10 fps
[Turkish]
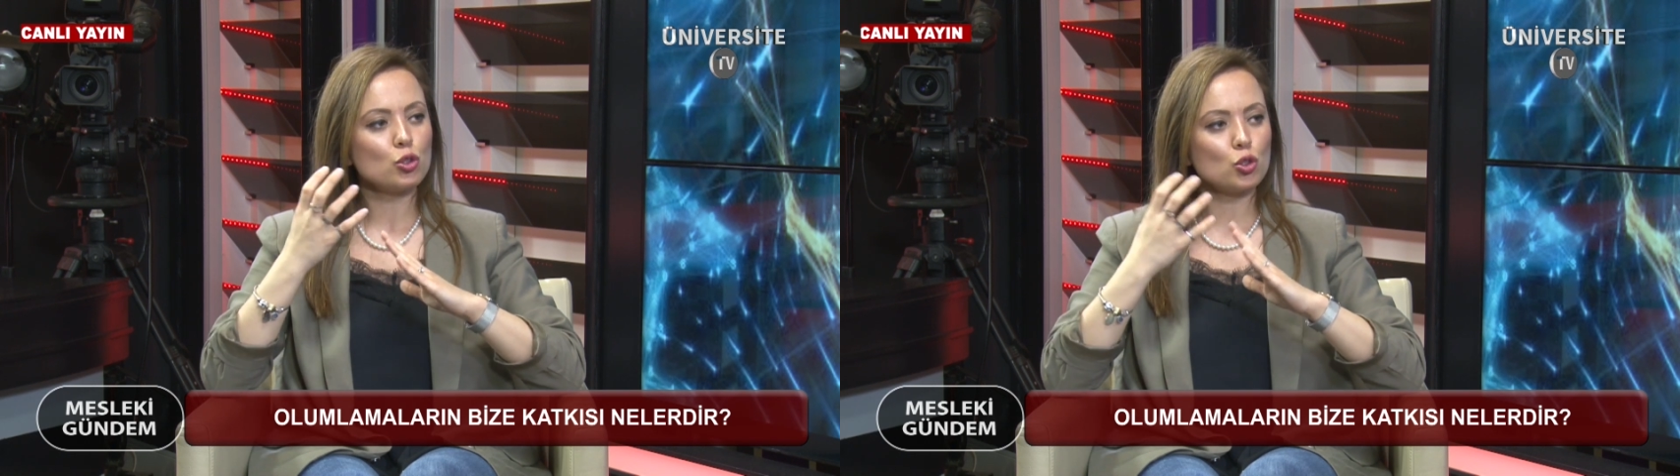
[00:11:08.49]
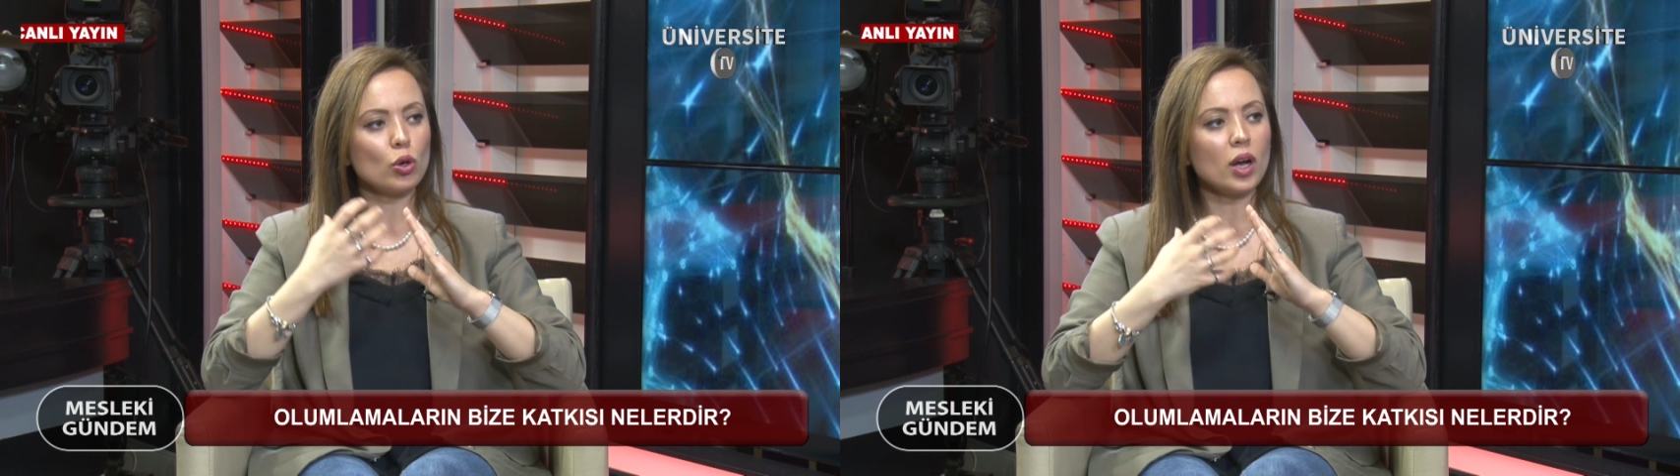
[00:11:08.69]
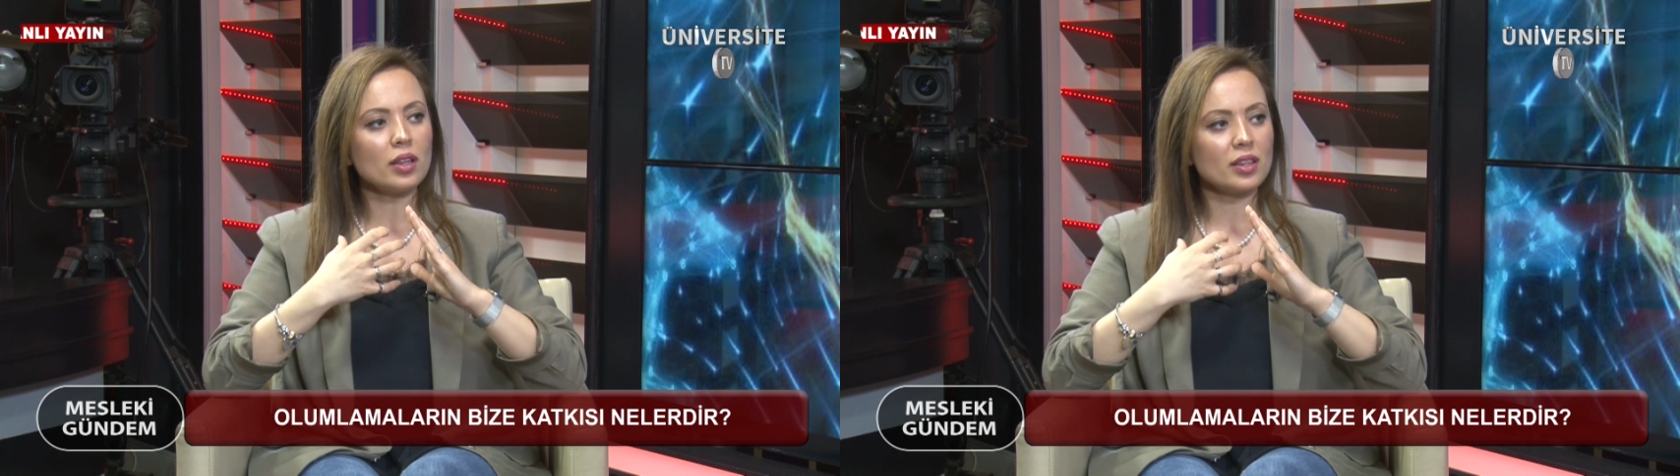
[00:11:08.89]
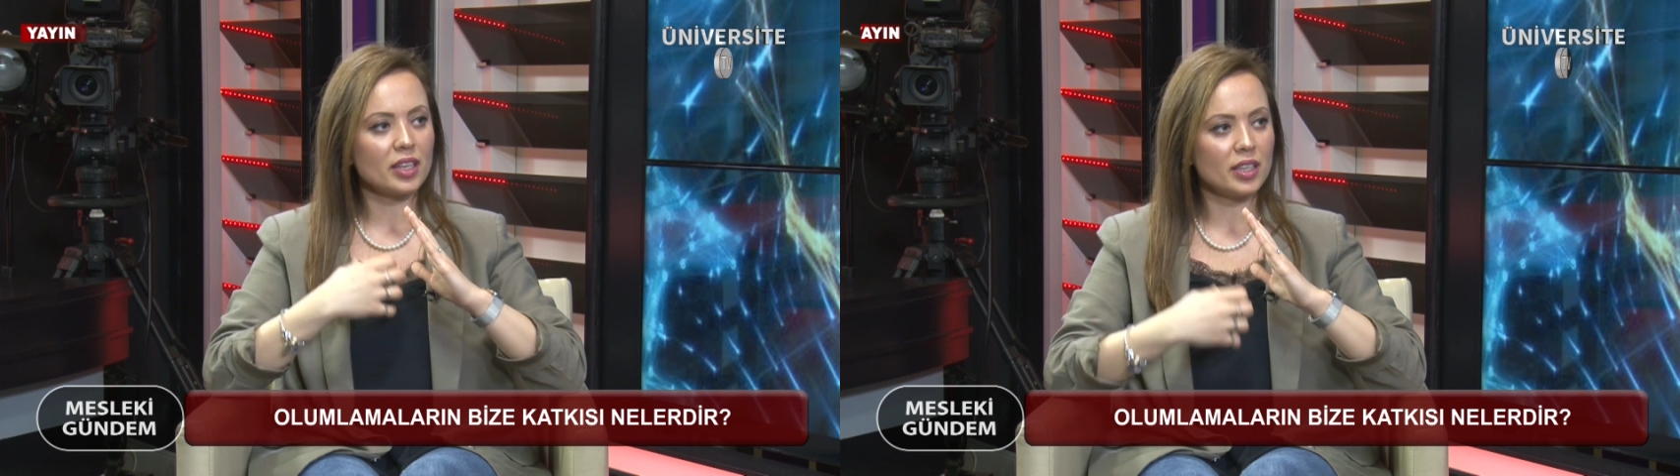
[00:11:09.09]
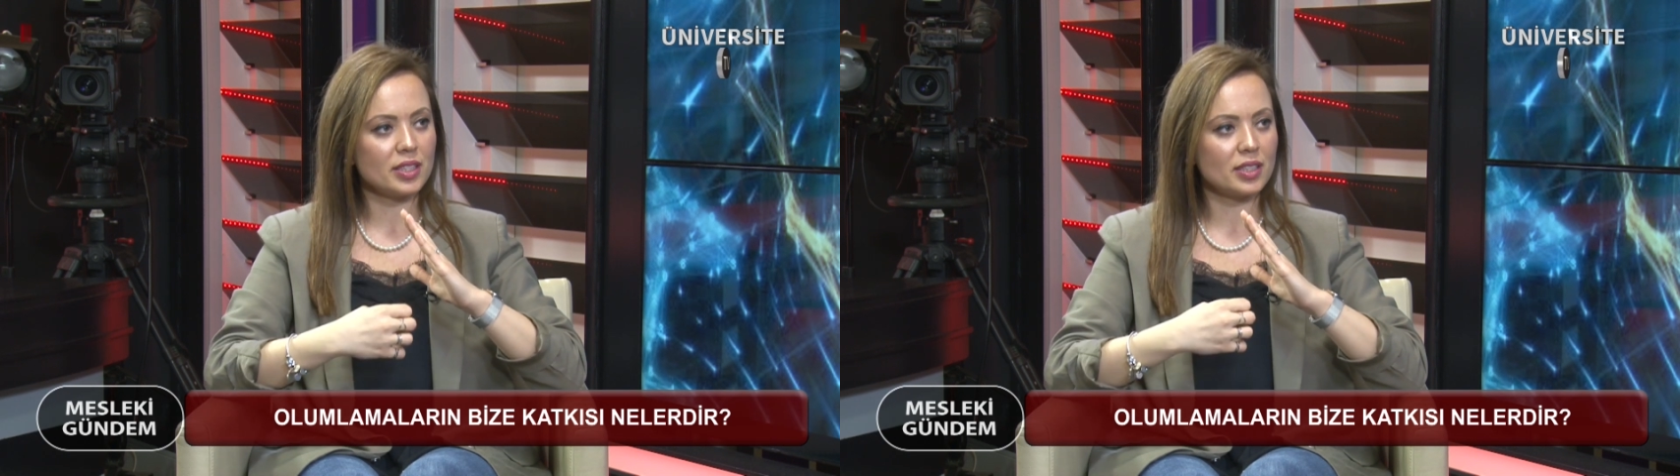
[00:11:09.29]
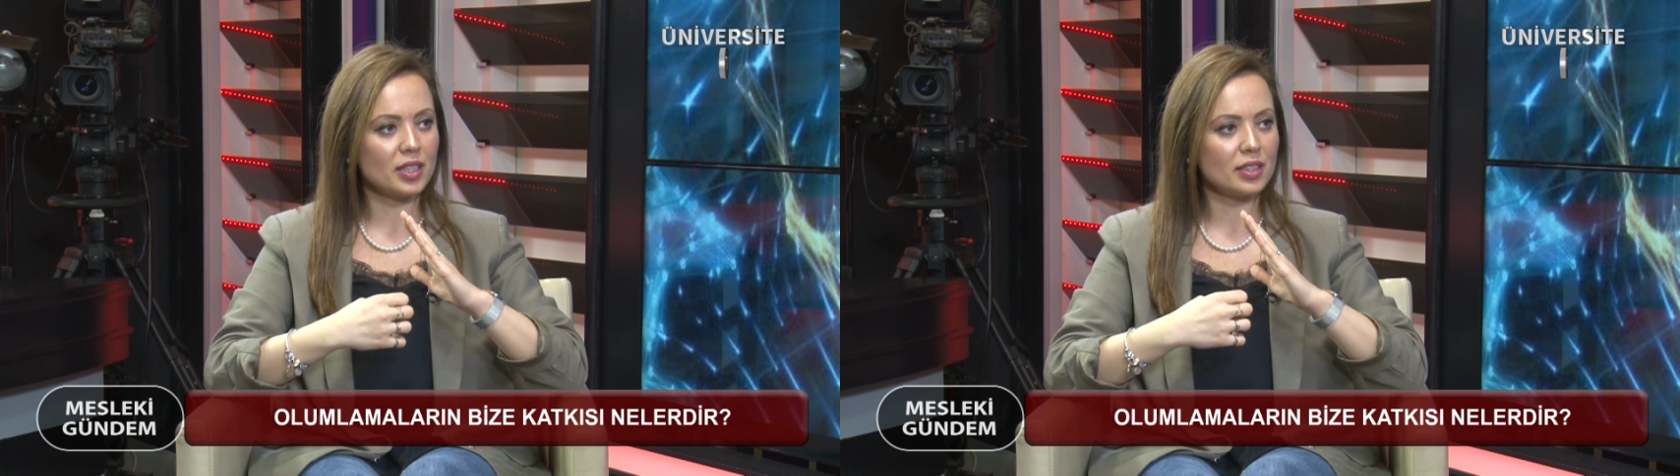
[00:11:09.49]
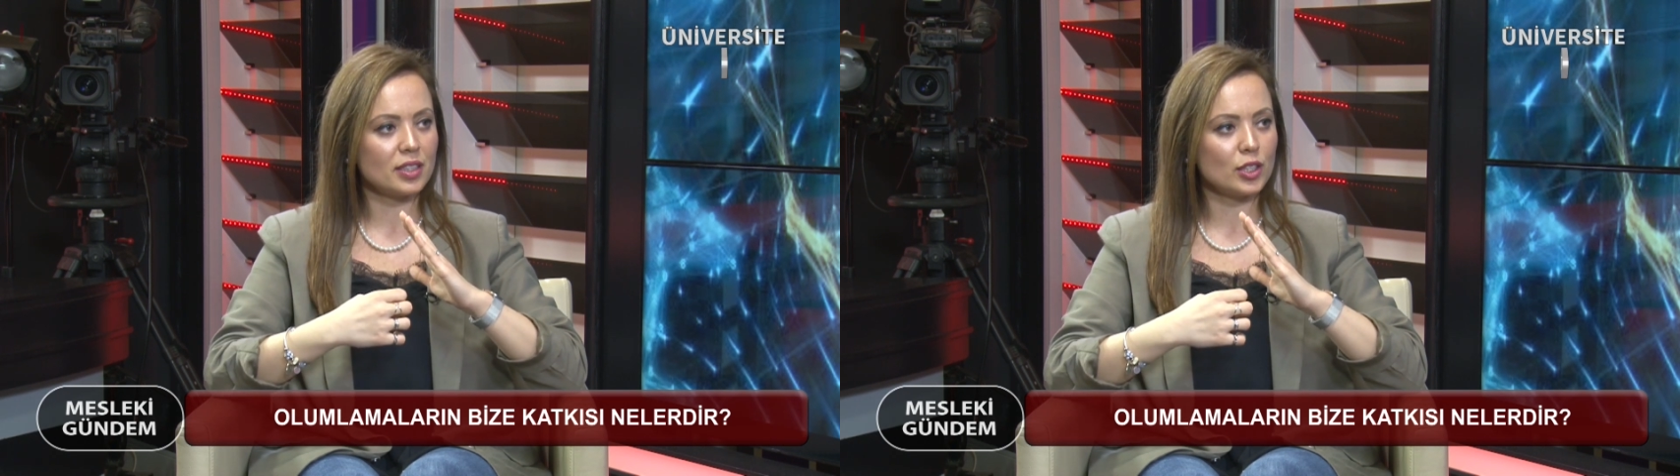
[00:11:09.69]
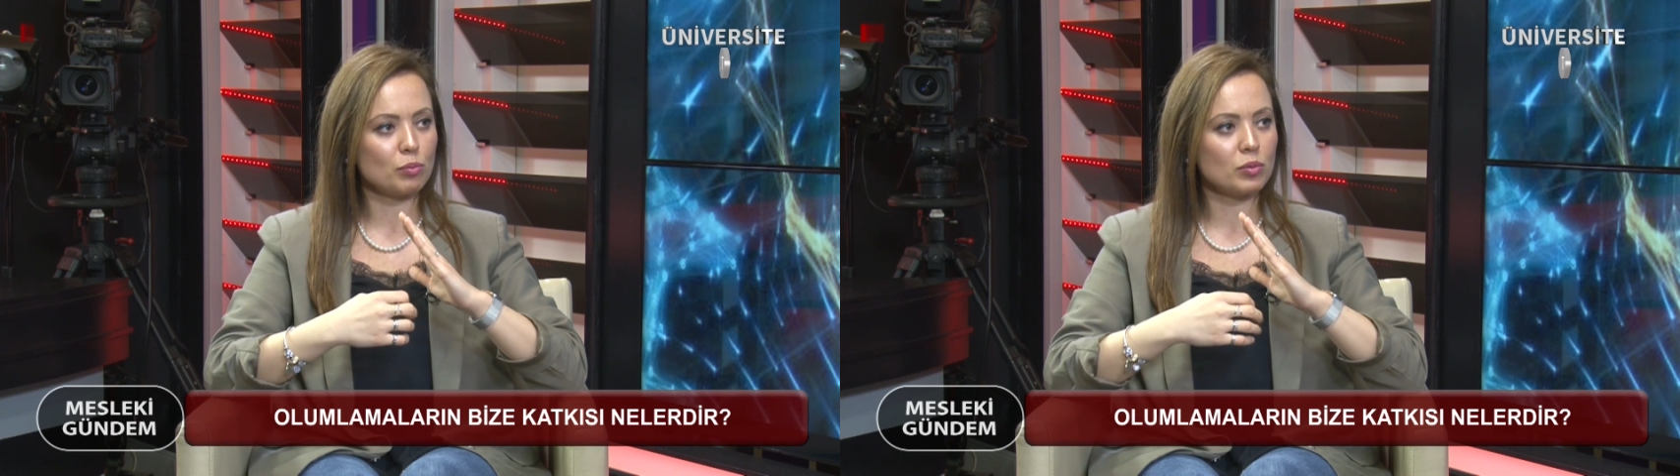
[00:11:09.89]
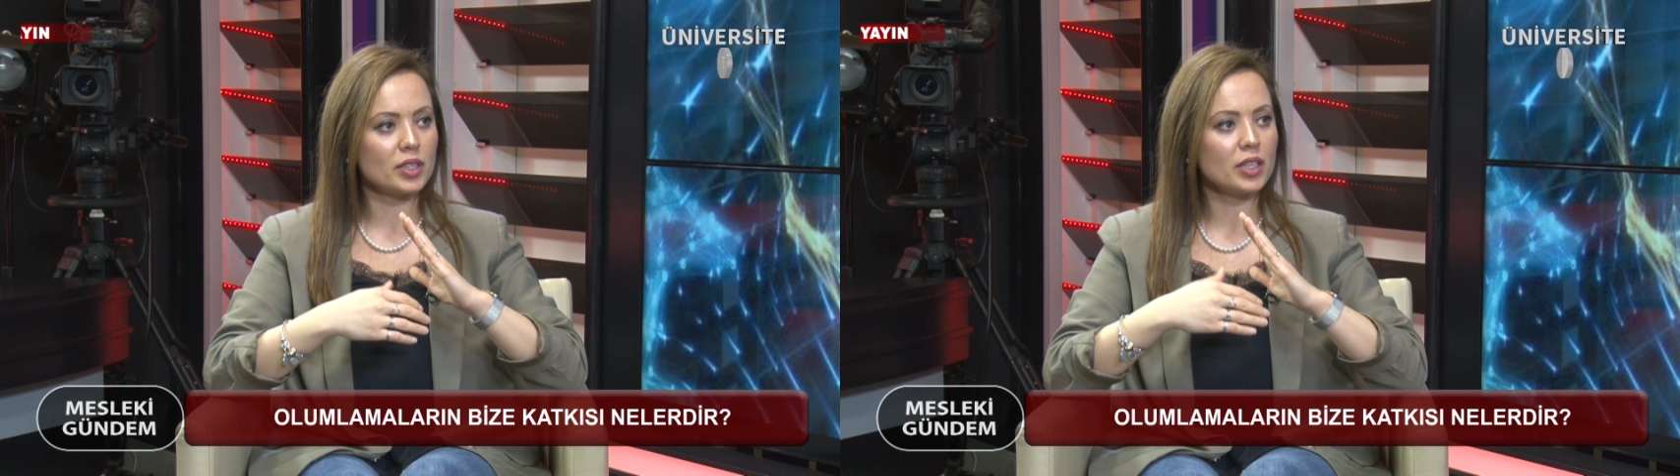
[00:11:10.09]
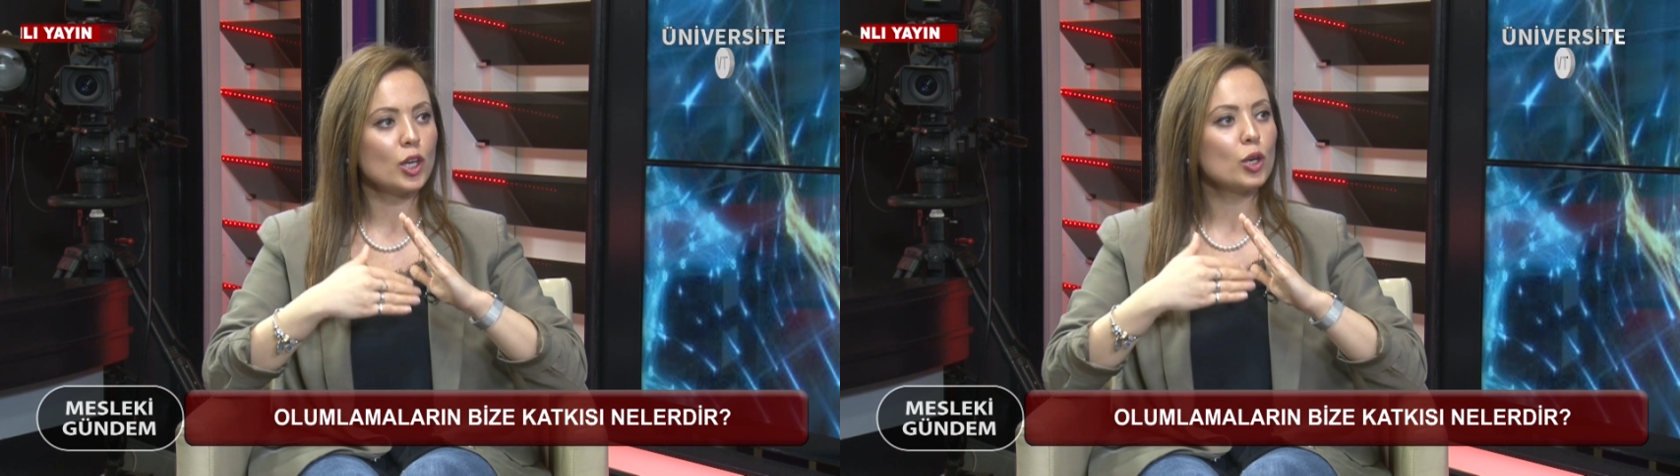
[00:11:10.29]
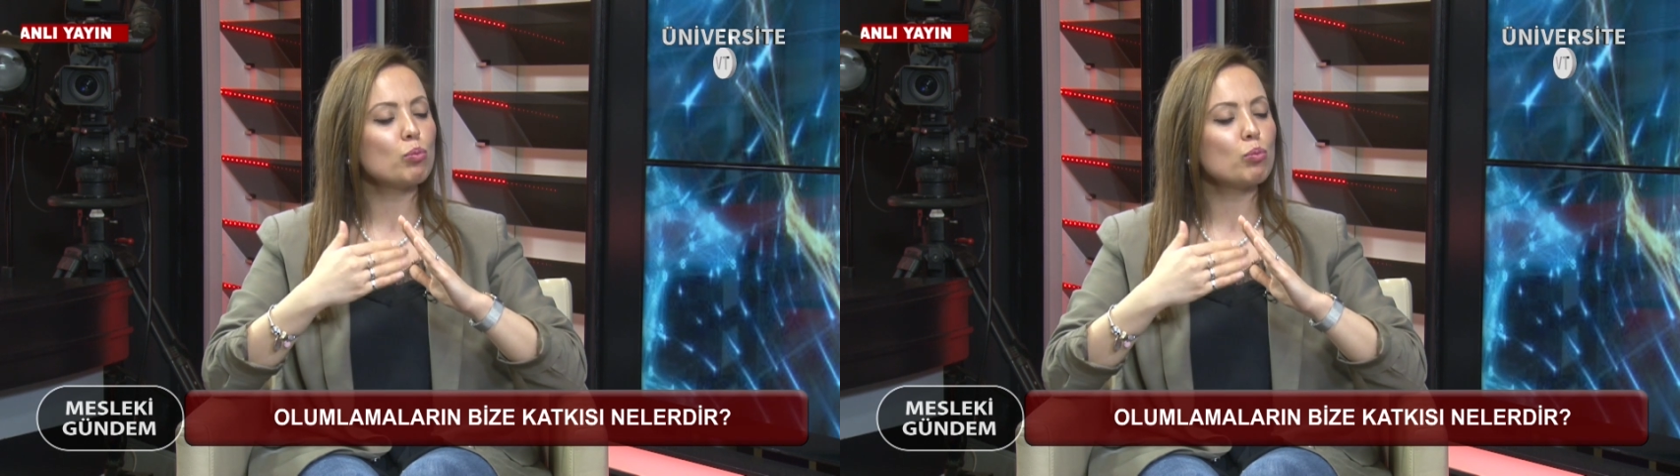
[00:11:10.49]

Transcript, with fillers: şu anda hissettiğimde